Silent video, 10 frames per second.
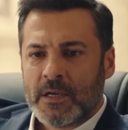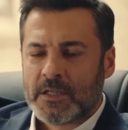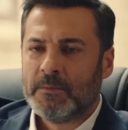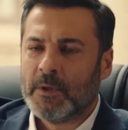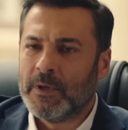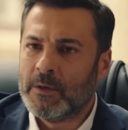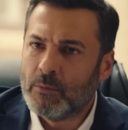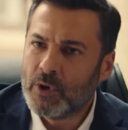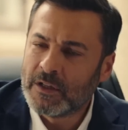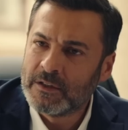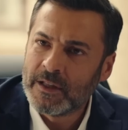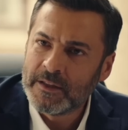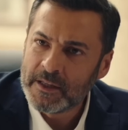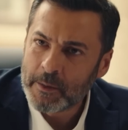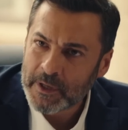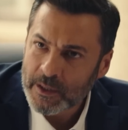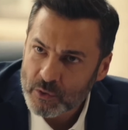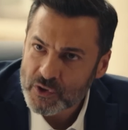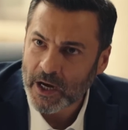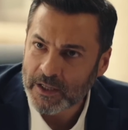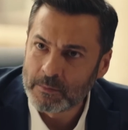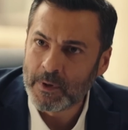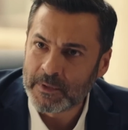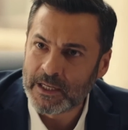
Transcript: Şimdi benim bu kadından niye bir an önce ayrılmam